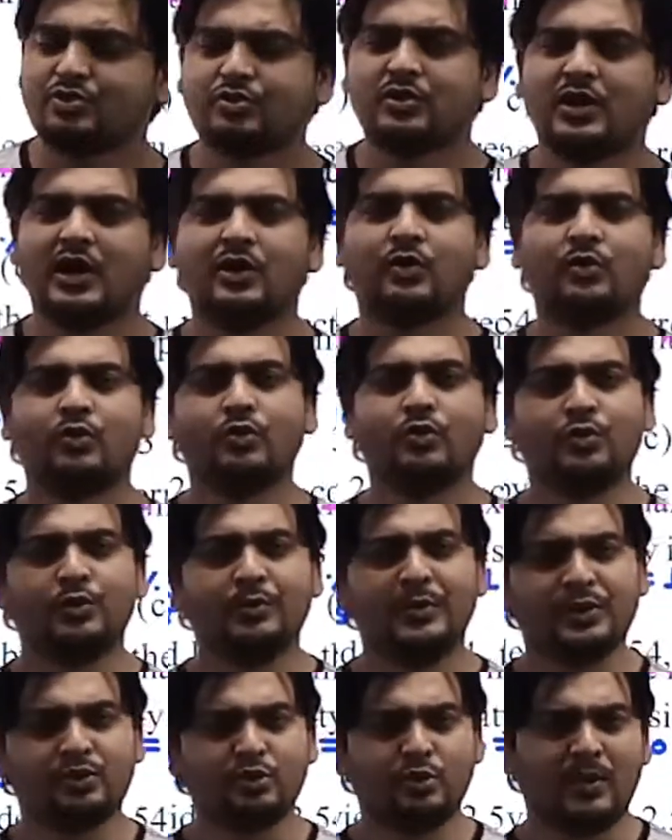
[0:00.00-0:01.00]
चुका हूँ
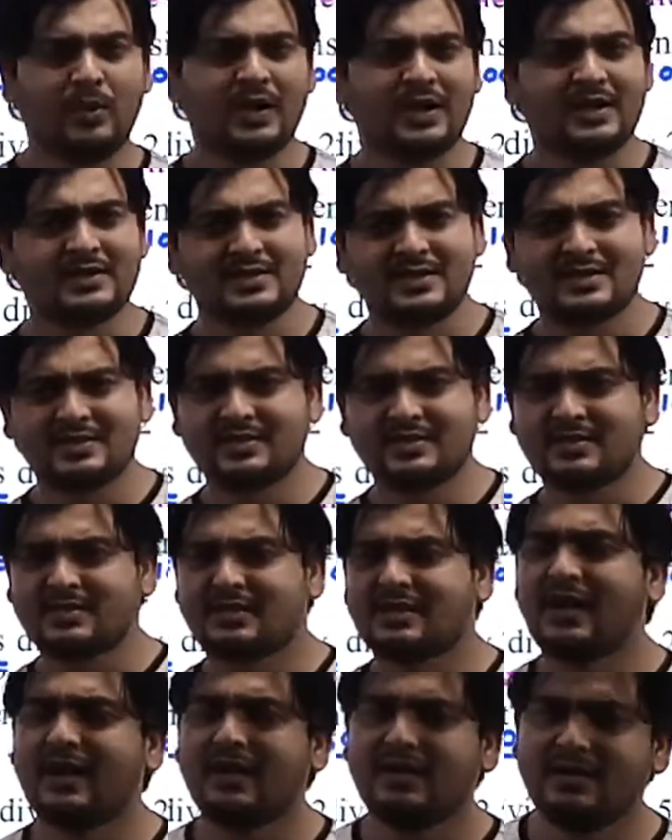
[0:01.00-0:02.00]
उनमें दोबारा से
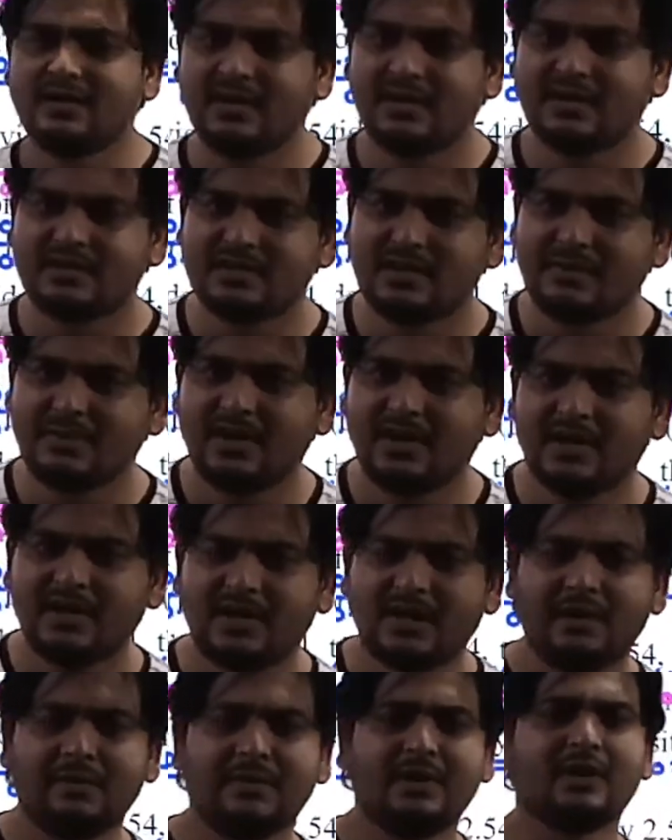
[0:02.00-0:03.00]
समय
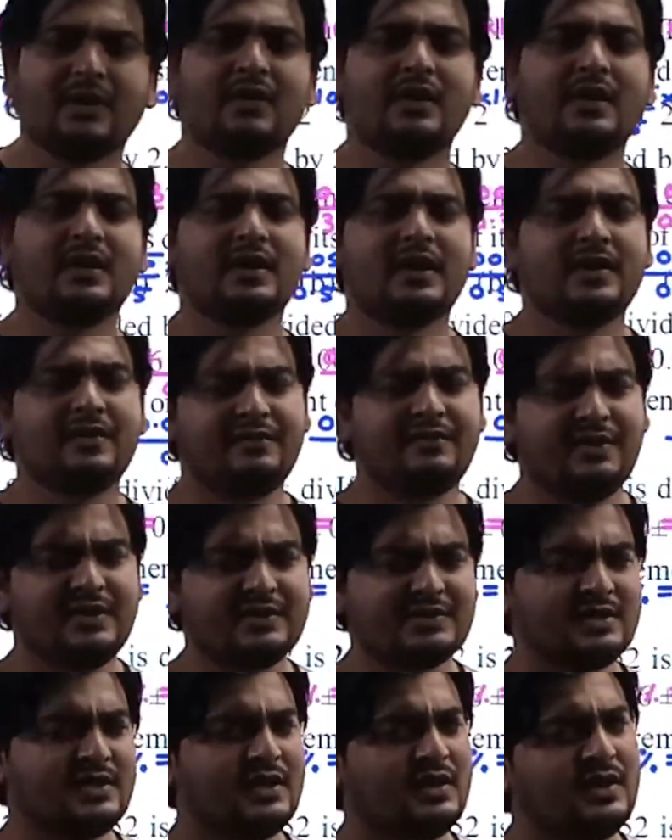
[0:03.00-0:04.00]
ख़राब करना टाइम
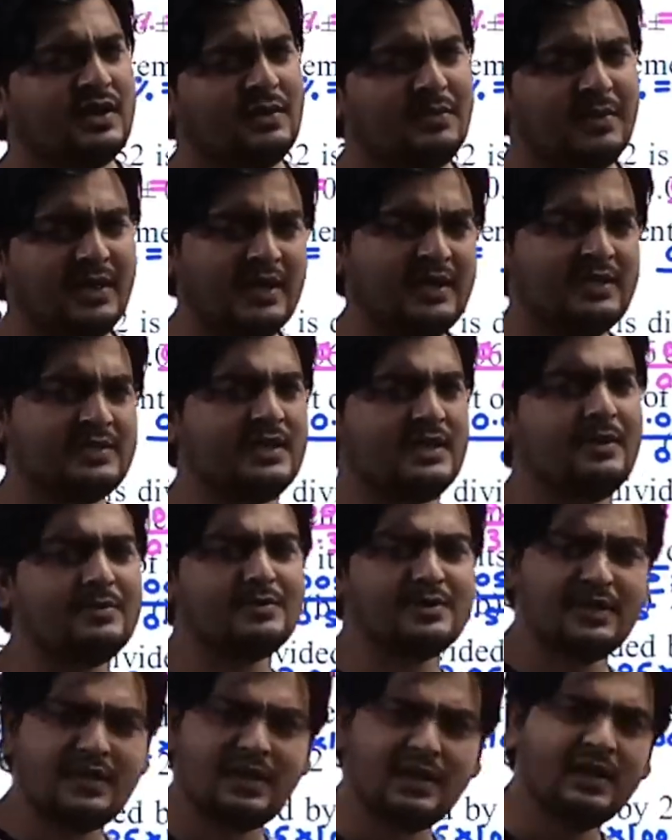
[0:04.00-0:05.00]
वेस्ट करना मेरे हिसाब
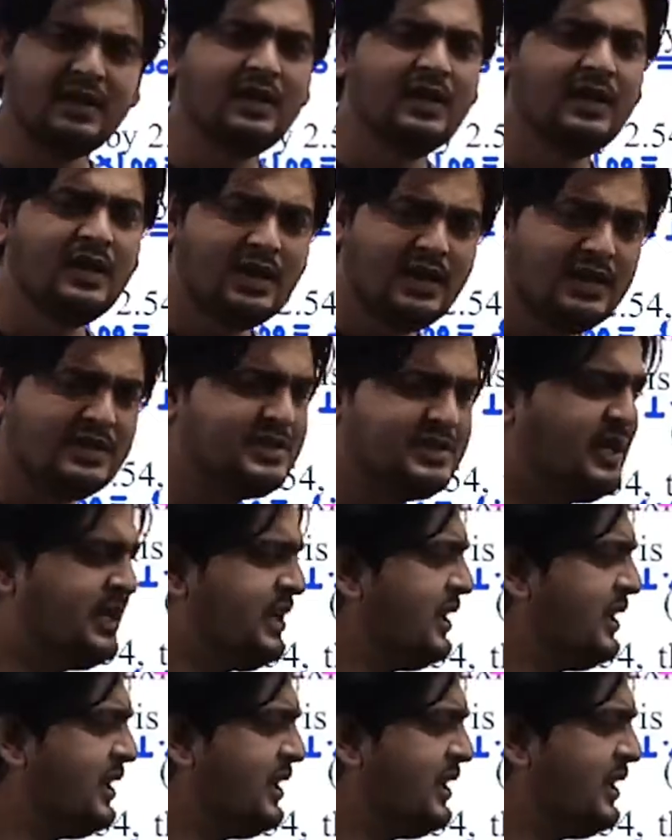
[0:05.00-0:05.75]
से अच्छा